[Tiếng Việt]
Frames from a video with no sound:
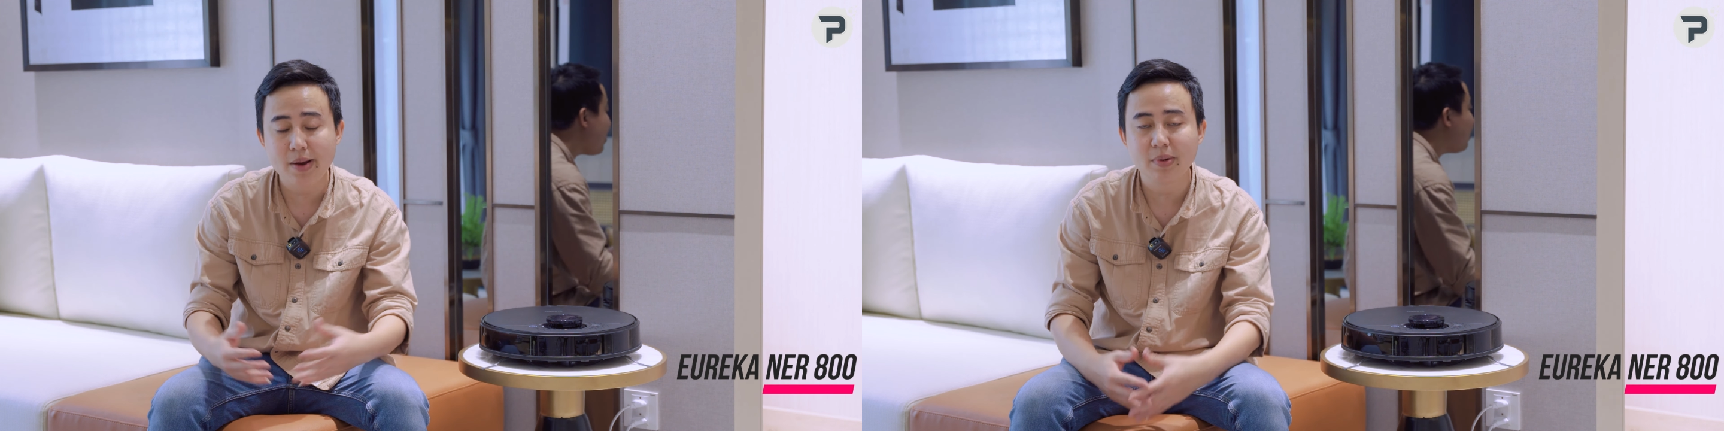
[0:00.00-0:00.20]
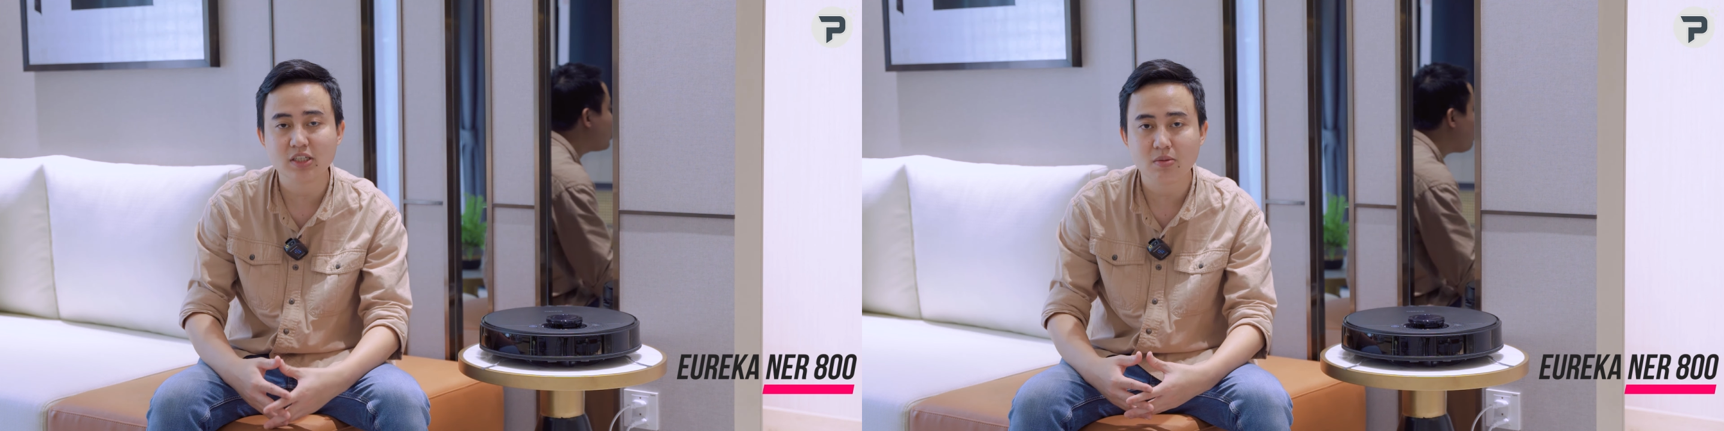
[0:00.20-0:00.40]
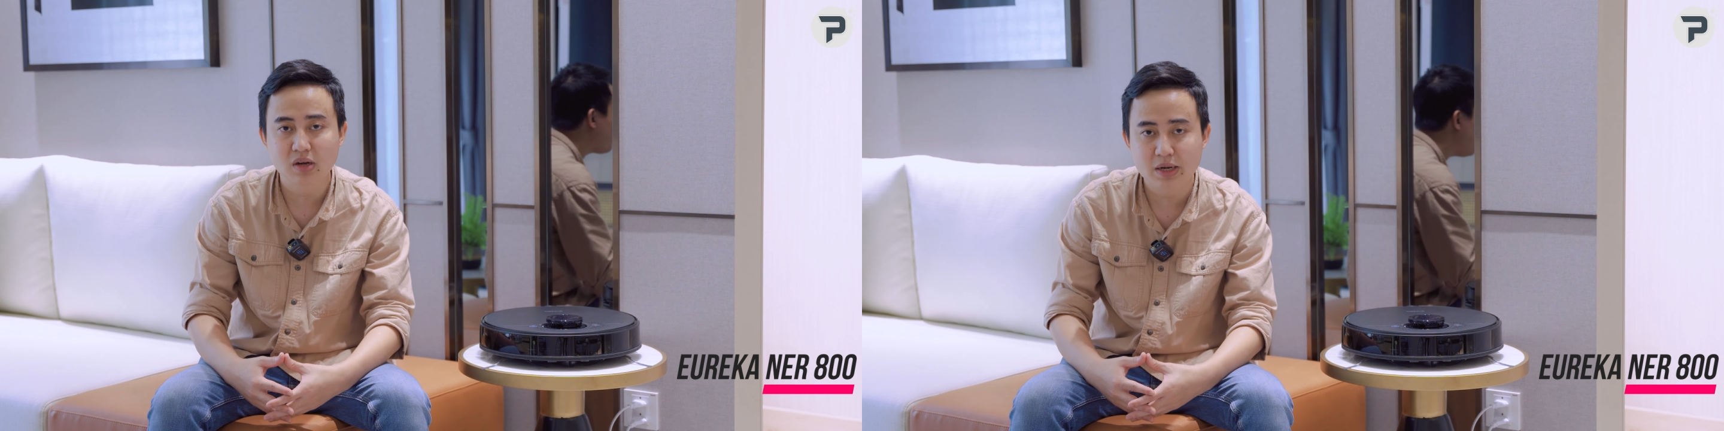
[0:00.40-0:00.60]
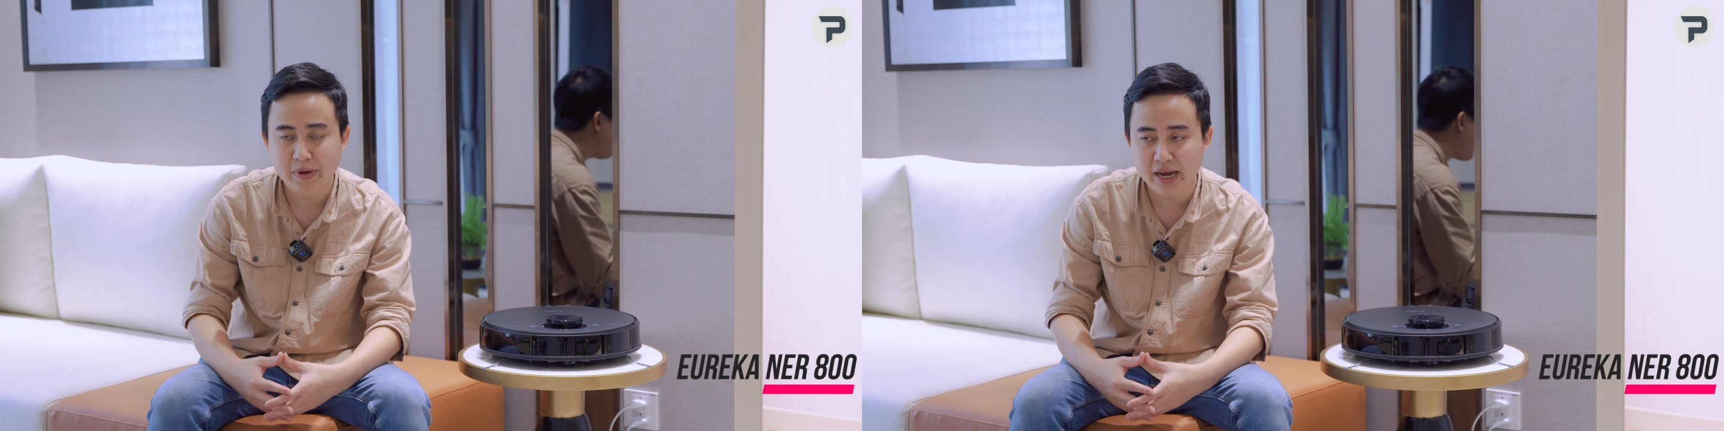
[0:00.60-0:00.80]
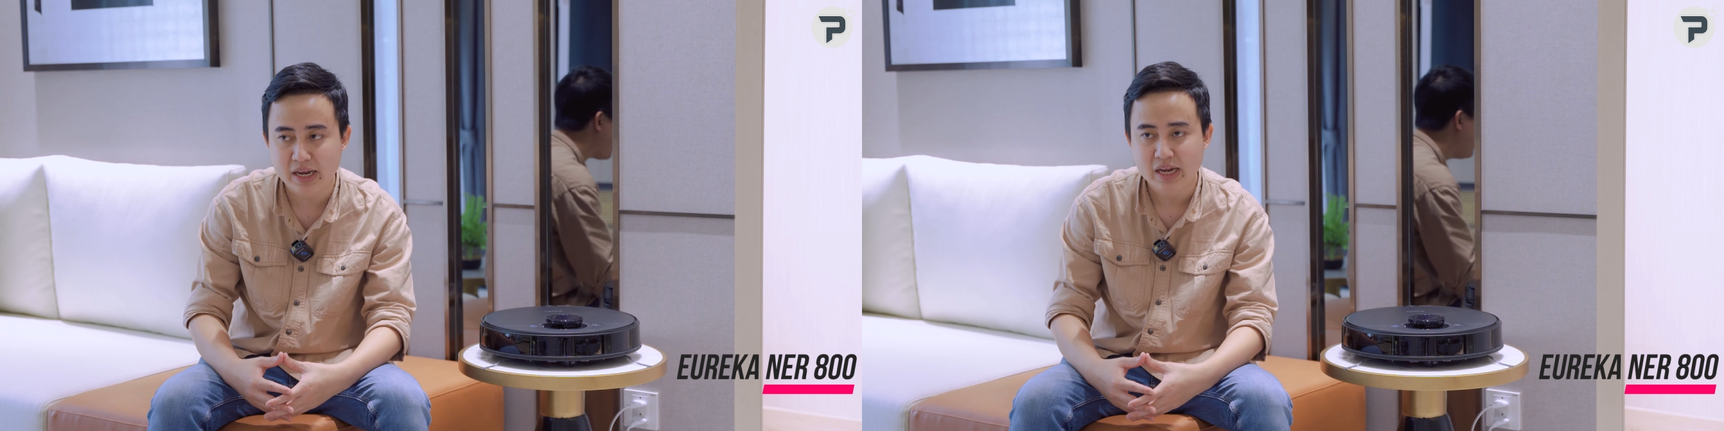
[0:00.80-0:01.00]
phép là trong
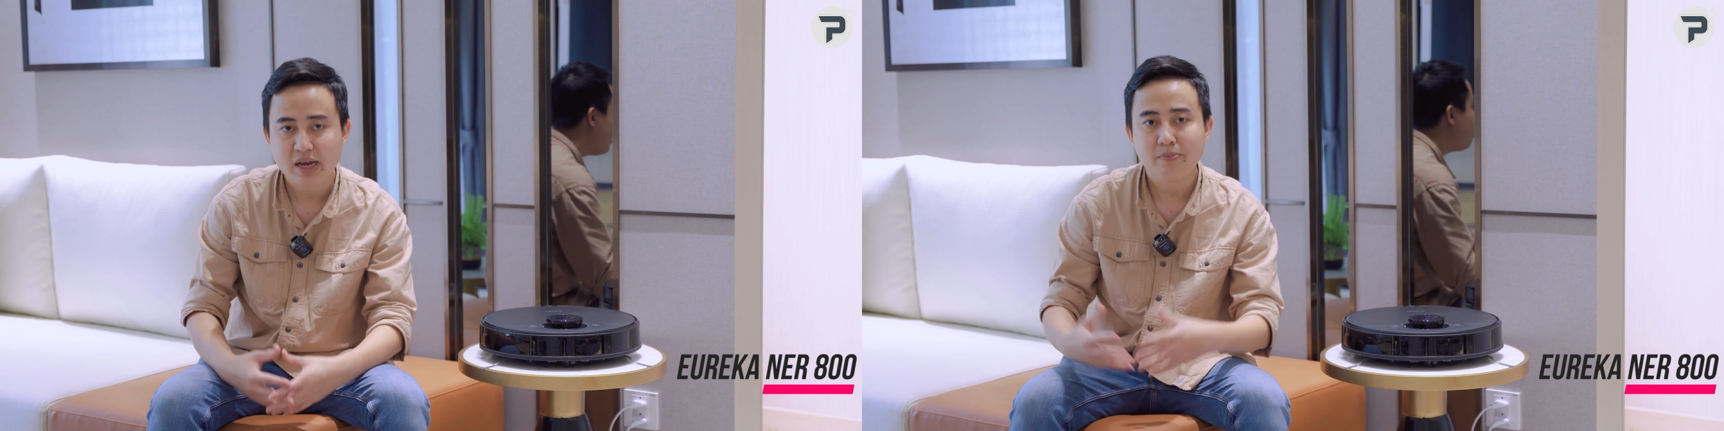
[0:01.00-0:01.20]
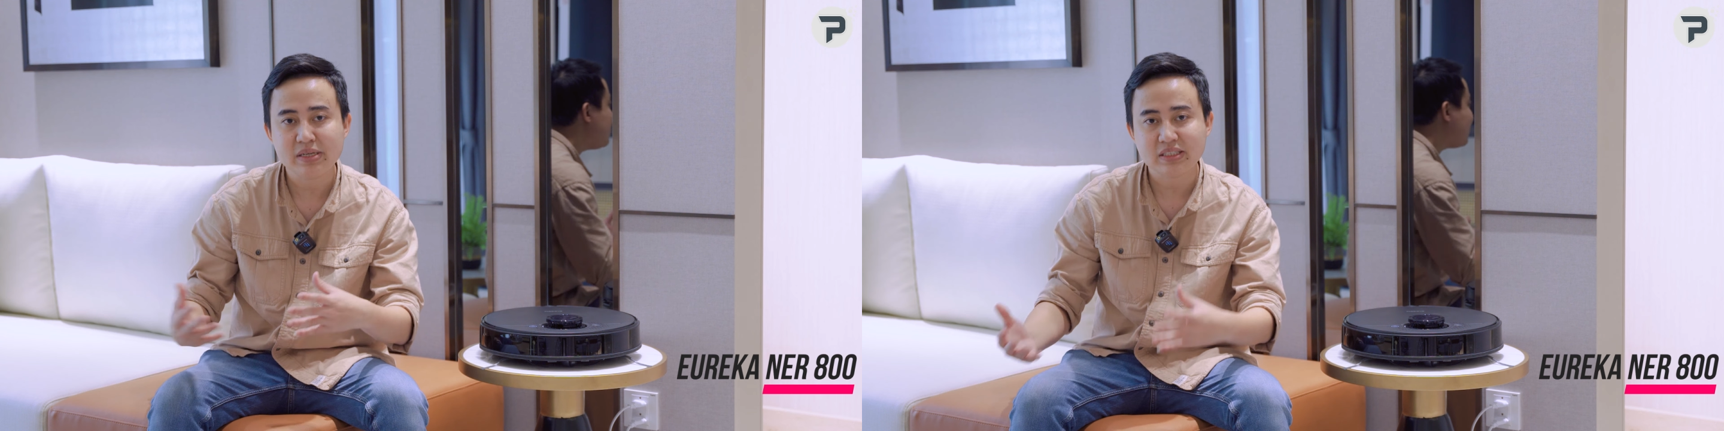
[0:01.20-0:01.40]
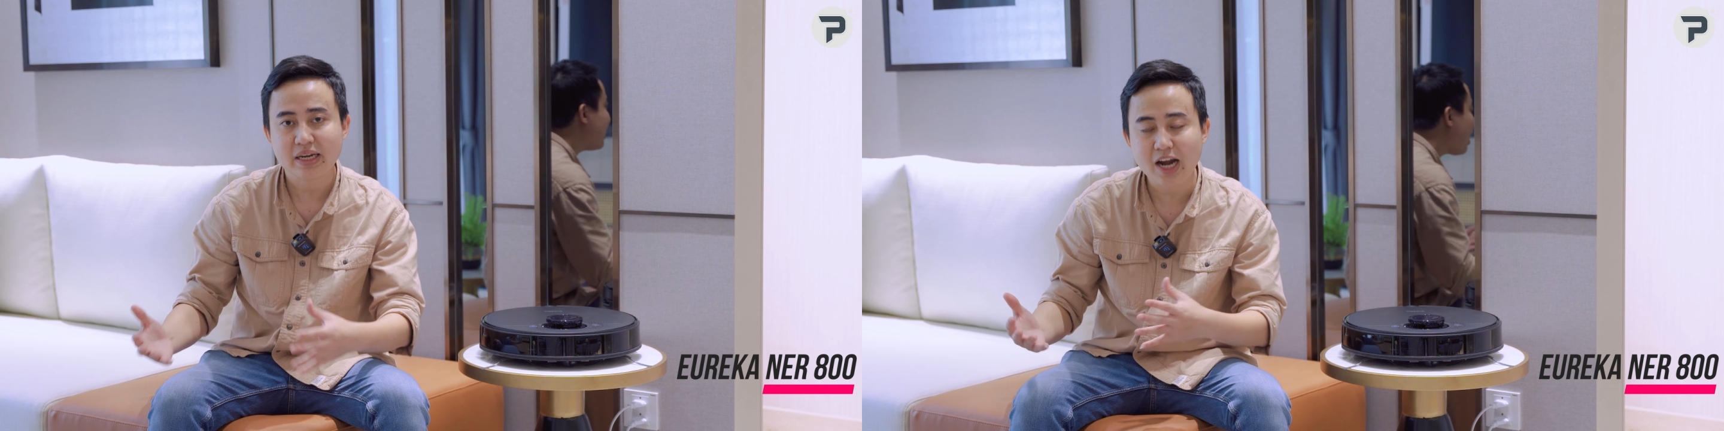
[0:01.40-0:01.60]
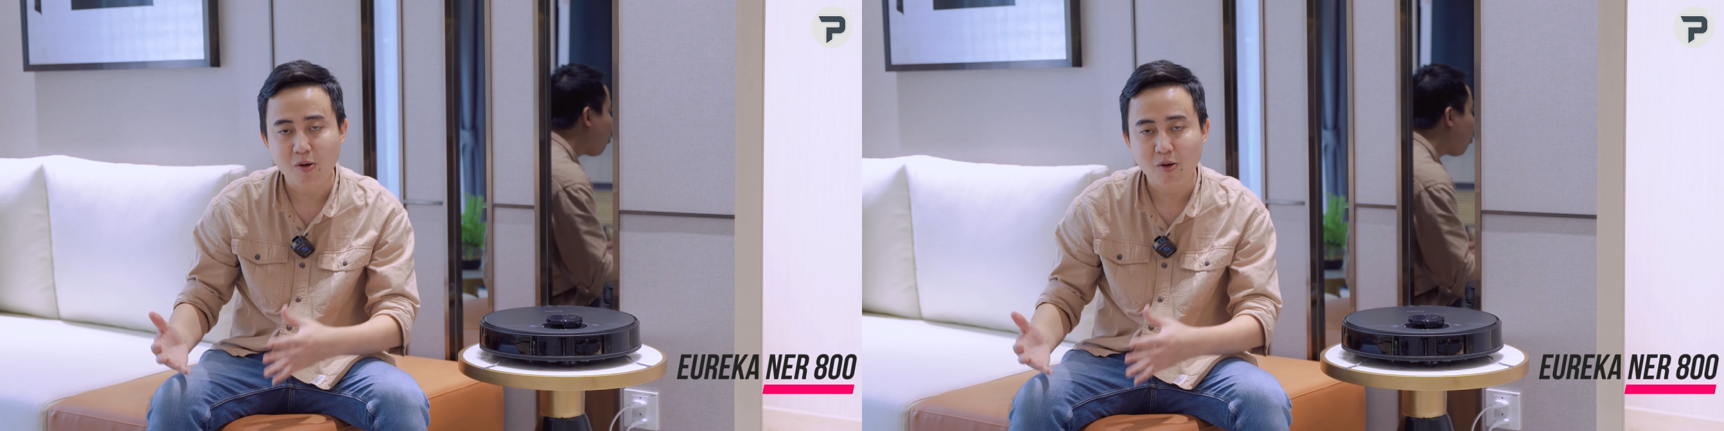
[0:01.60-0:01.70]
clip này mình sẽ